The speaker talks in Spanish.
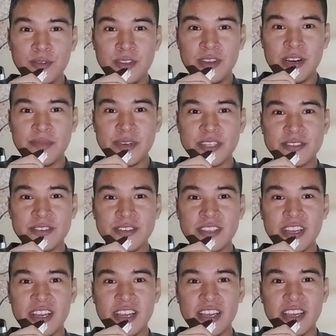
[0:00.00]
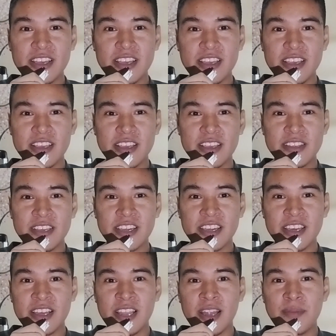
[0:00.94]
una persona
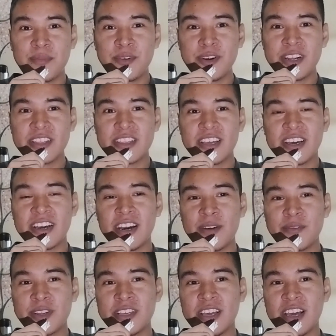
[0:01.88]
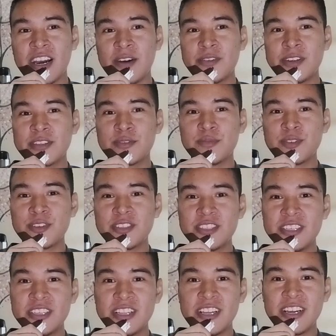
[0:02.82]
se queda en la puerta, abre, abre tu
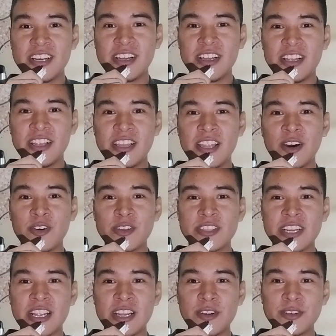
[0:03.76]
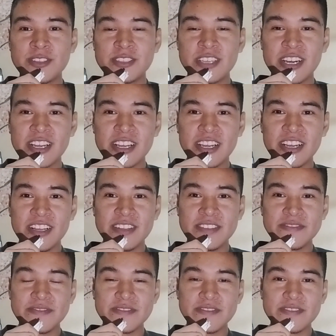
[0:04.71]
mochila, la otra lo
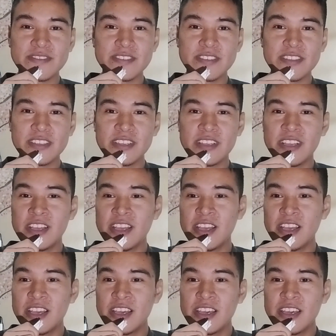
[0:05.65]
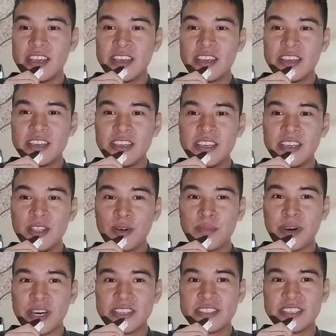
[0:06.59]
saca y
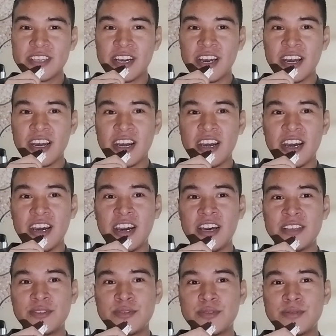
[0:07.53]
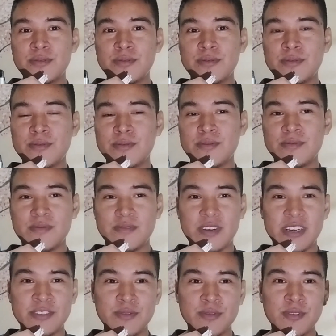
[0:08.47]
lo pasa a
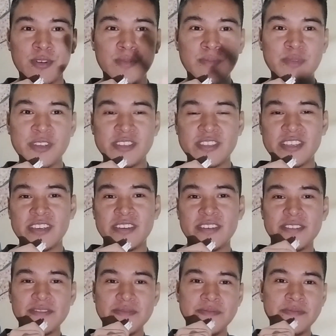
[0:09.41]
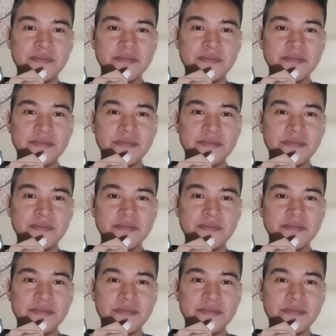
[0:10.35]
su, a su cómplice.